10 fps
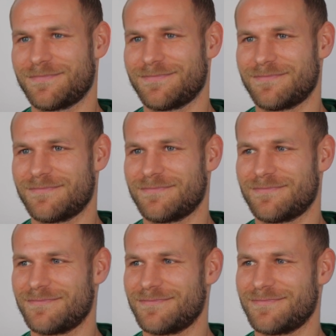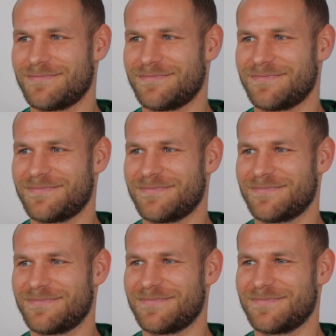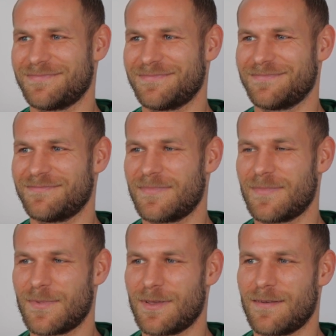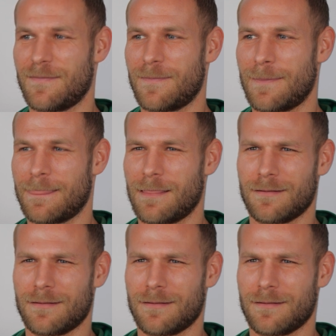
A kim byś został, gdybyś nie grał w piłkę? Czy myślałeś kiedyś?